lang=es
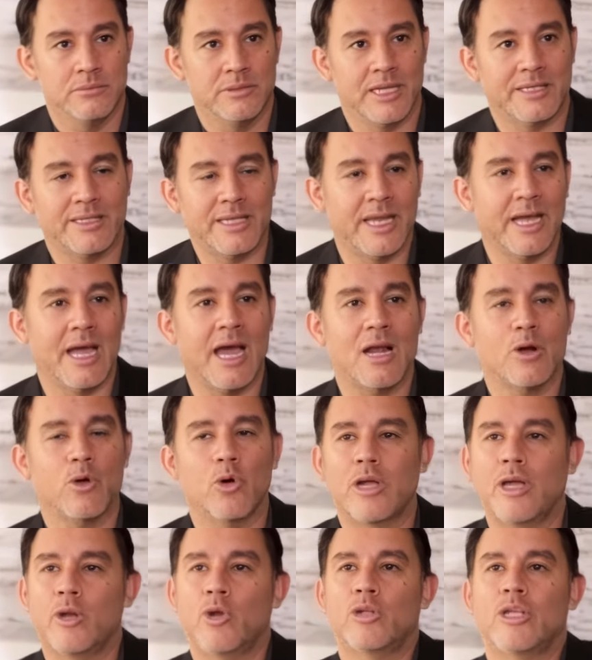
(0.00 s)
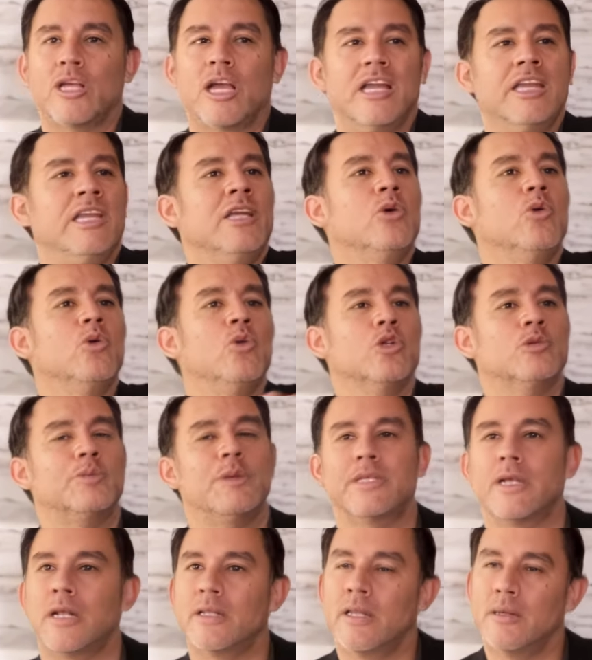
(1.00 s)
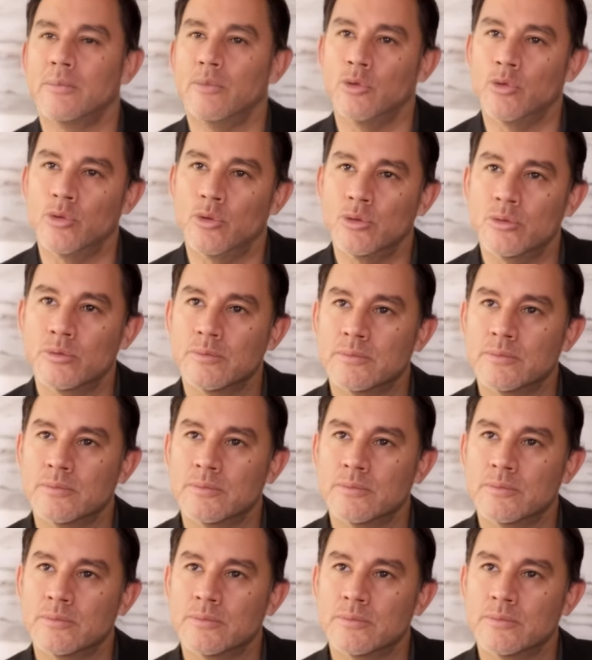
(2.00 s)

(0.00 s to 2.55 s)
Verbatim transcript: Que tenga algo que no tenga ningún hospital del mundo.